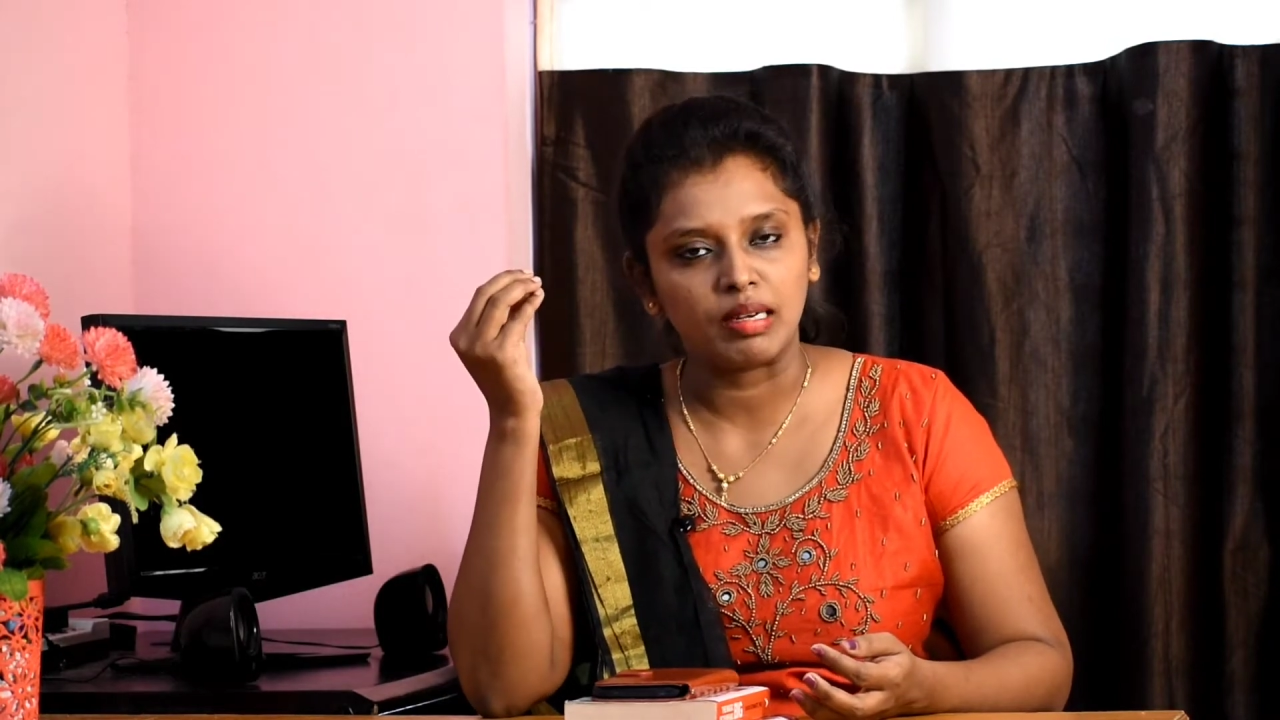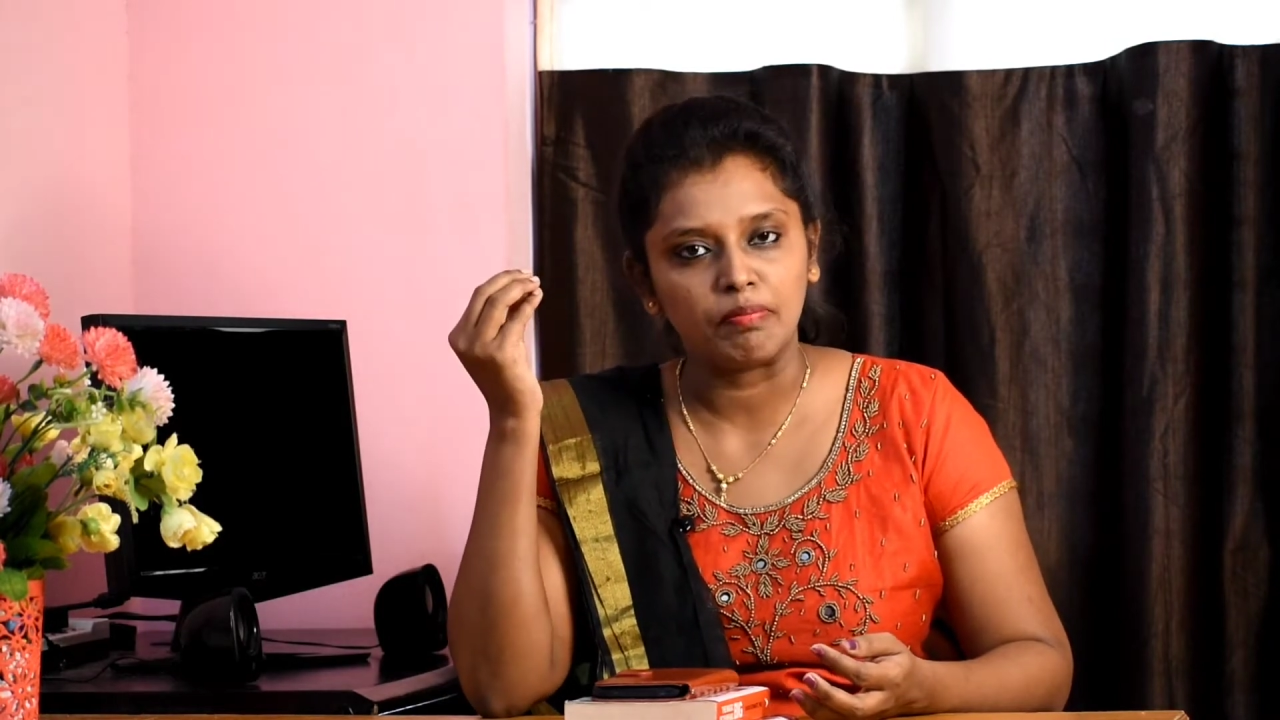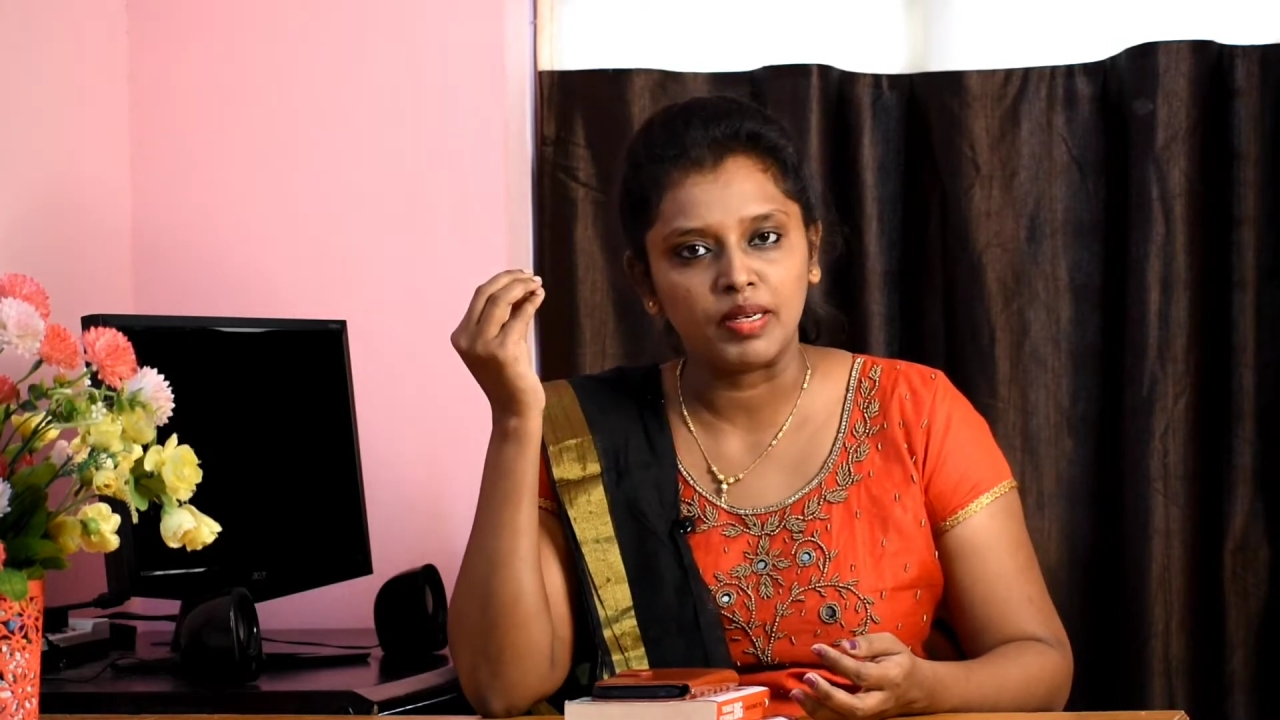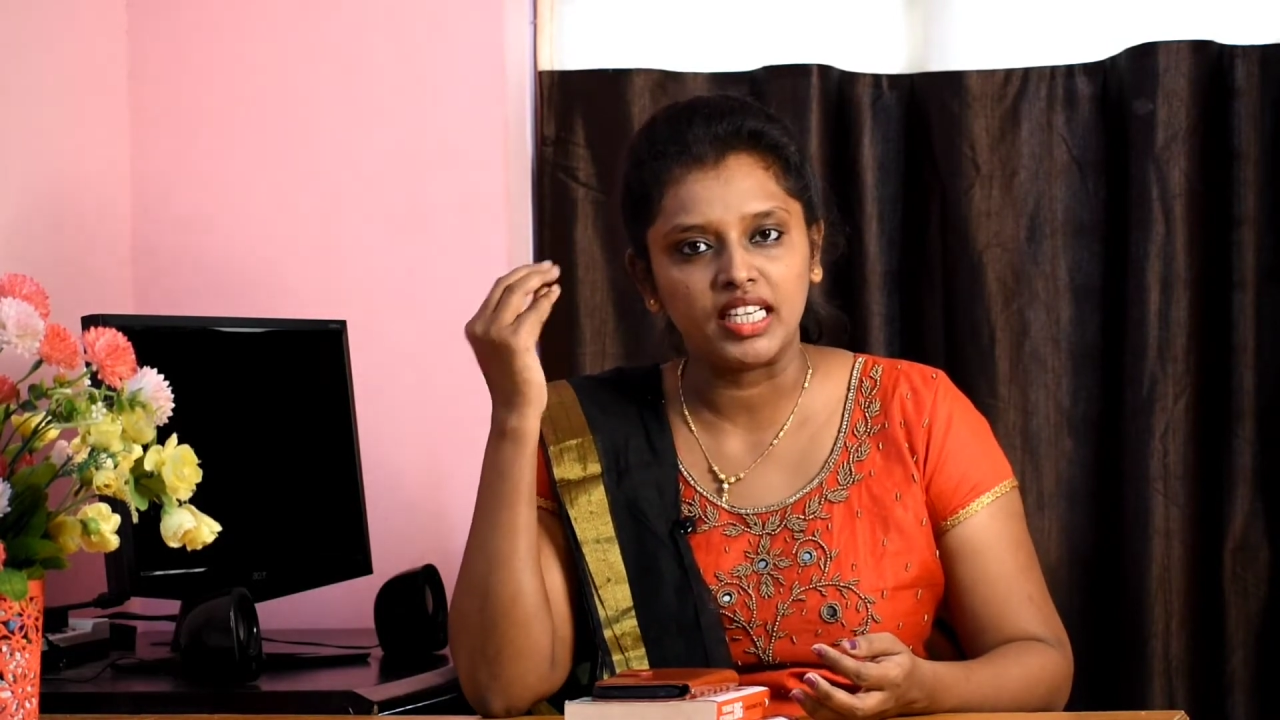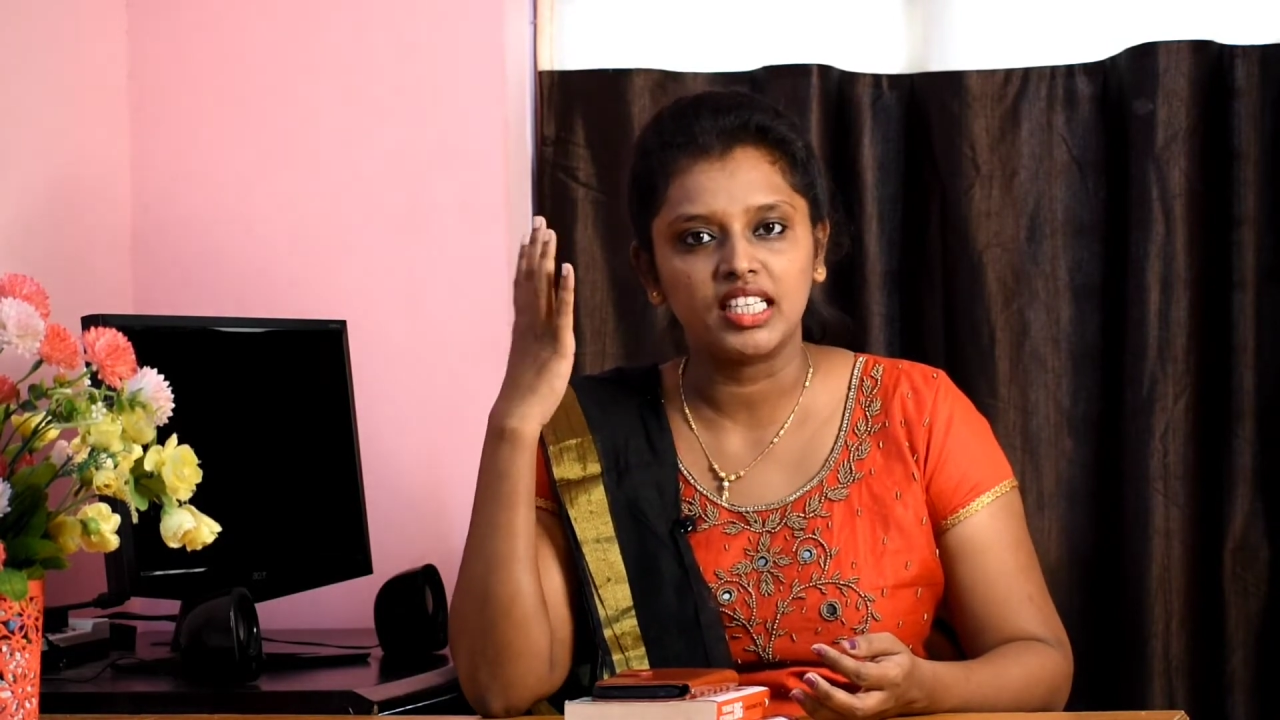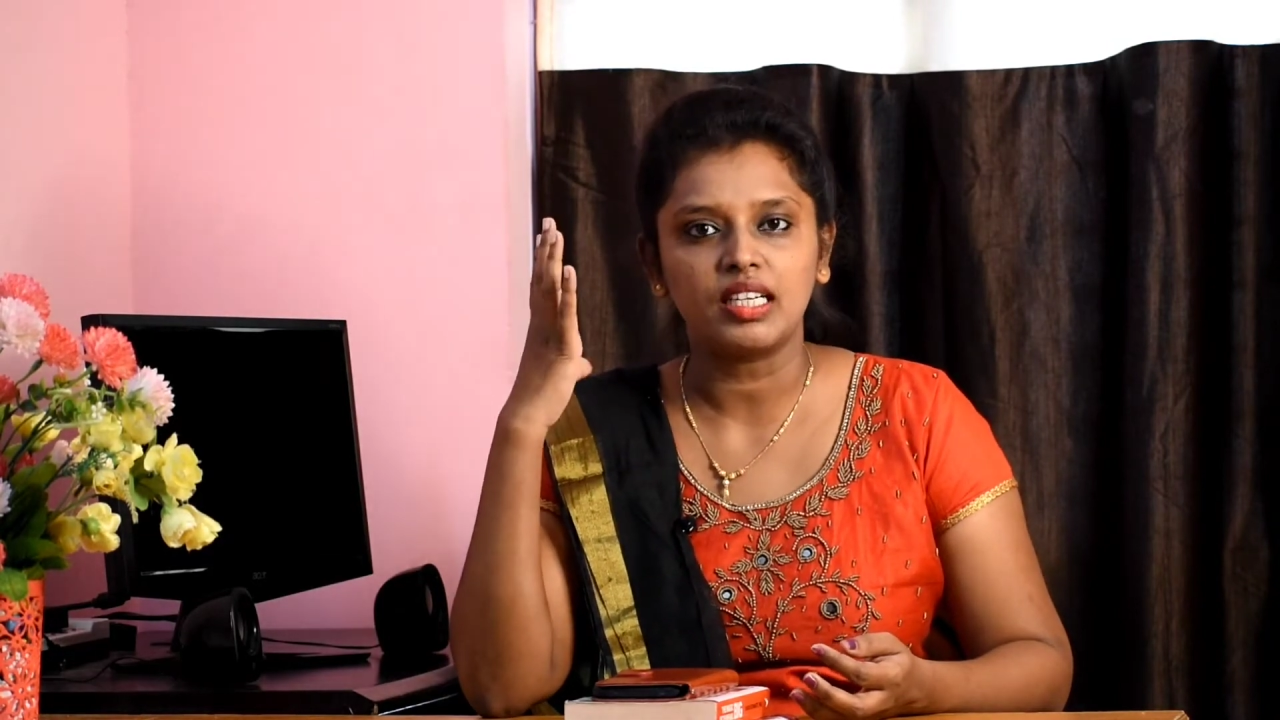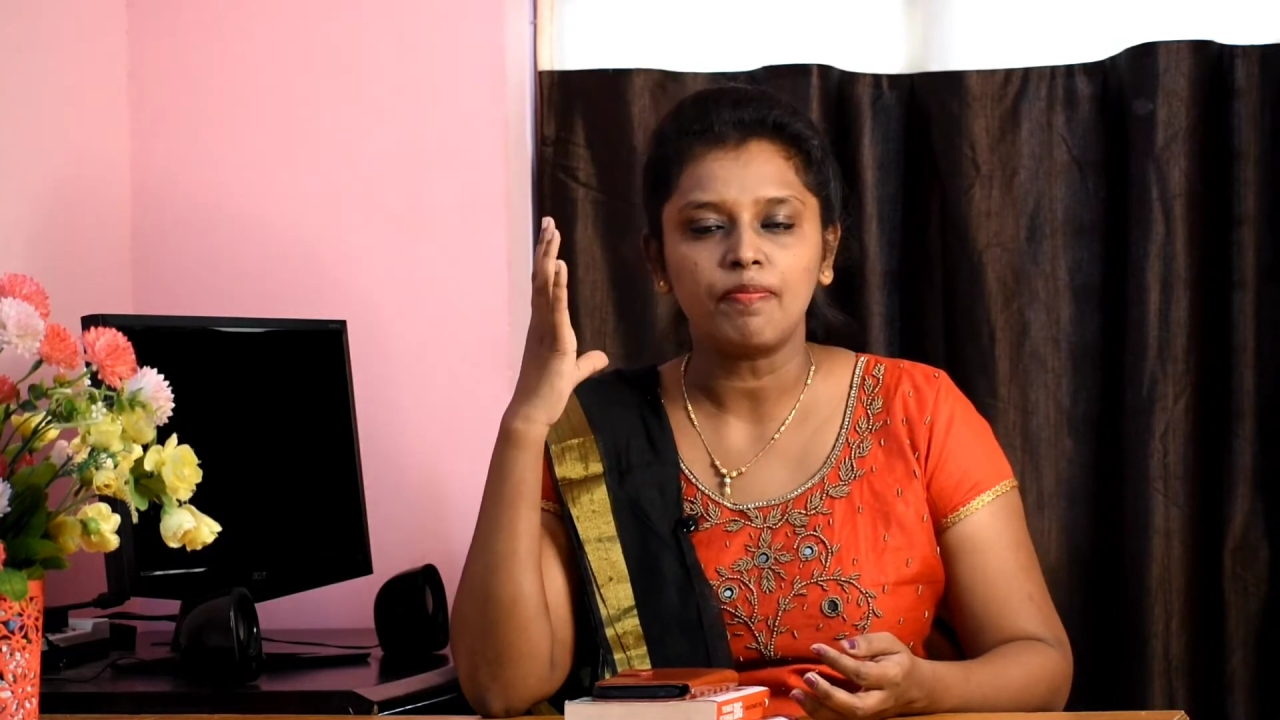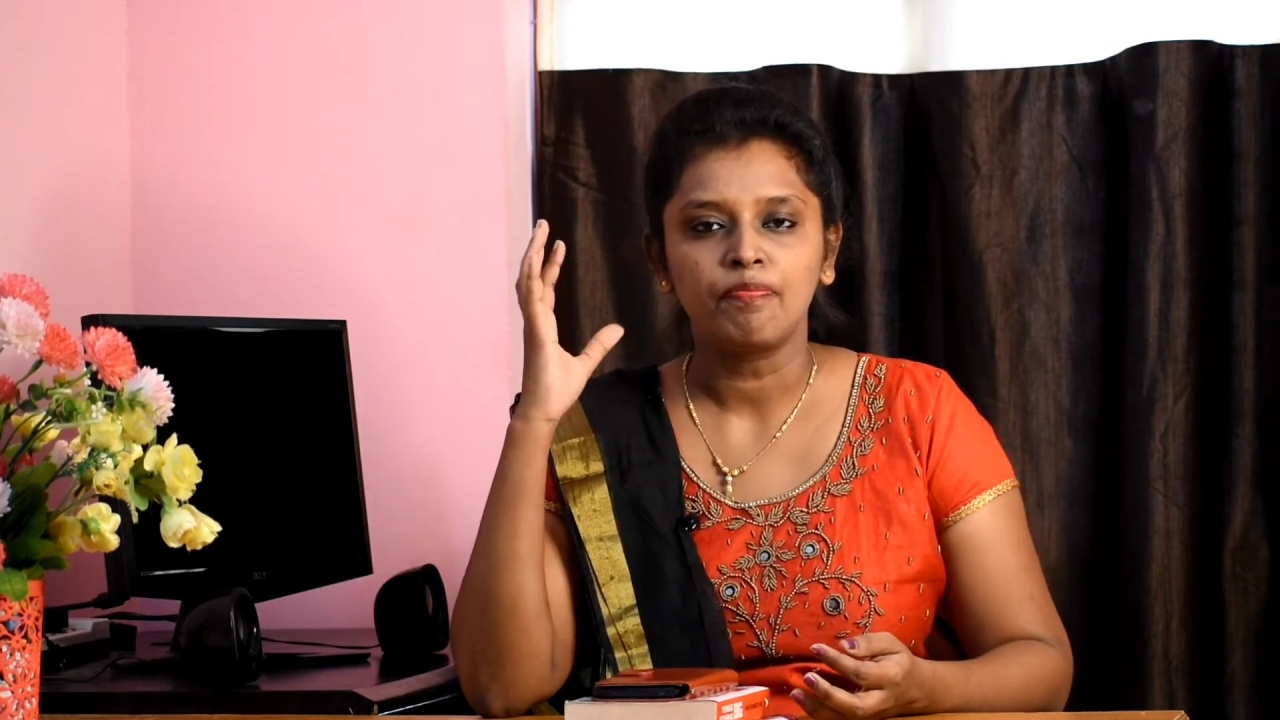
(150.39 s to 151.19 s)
కంప్లీట్గా